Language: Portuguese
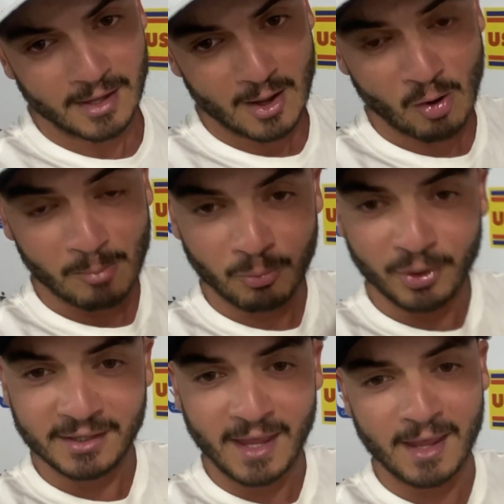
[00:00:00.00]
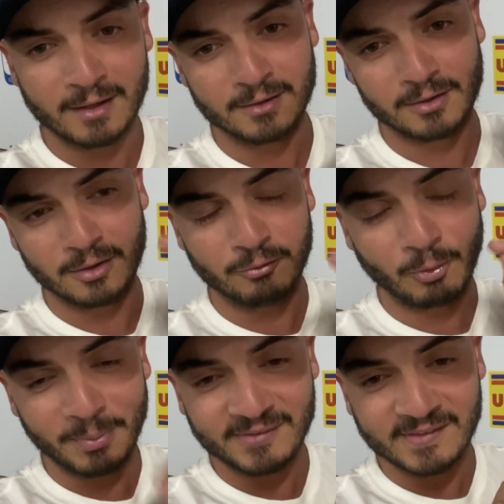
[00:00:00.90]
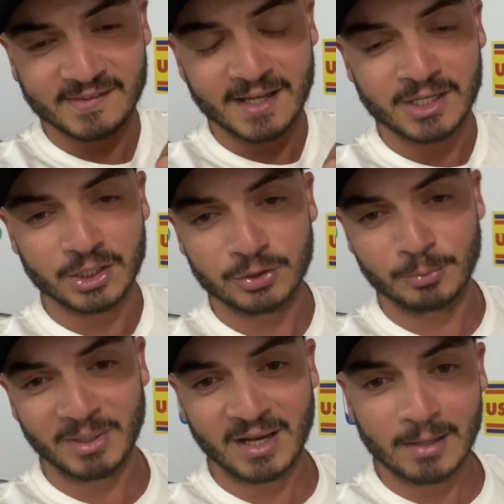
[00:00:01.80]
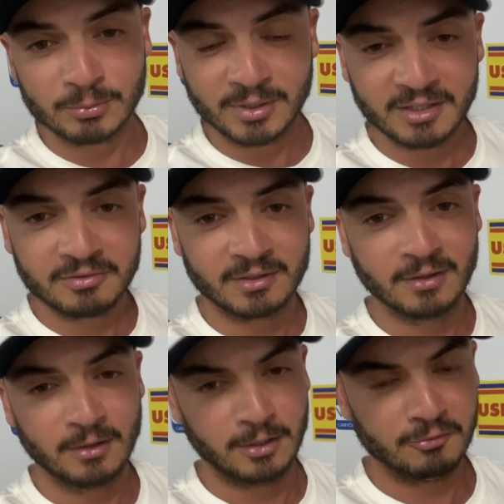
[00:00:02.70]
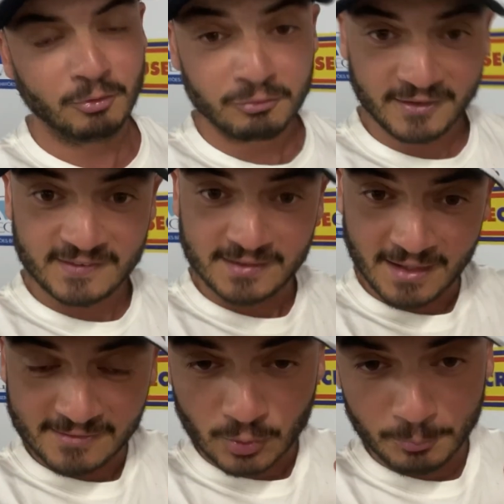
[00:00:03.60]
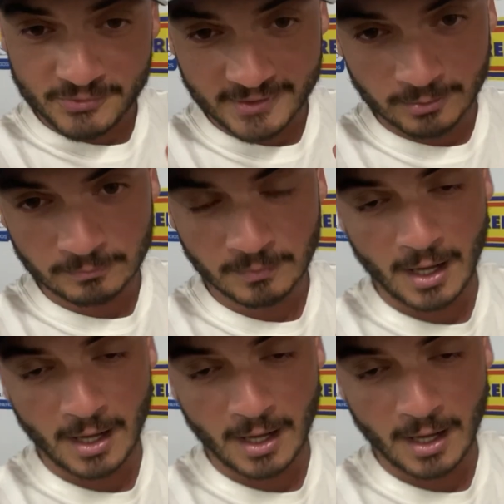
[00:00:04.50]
É uma boa ideia. Eu vou pesquisar aqui no Mercado Livre e vou ver se tem essa opção.